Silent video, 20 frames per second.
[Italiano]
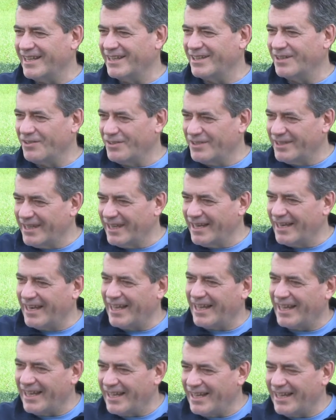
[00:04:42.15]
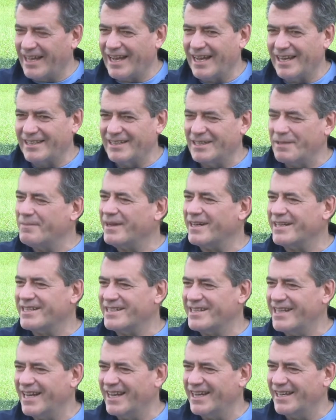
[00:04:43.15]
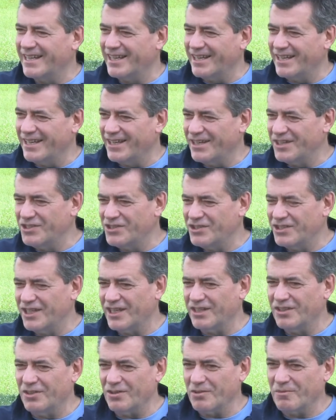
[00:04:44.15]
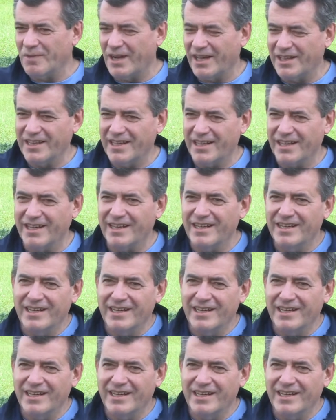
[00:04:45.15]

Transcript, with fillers: e non dell'arte marziale rigida e dogmatica,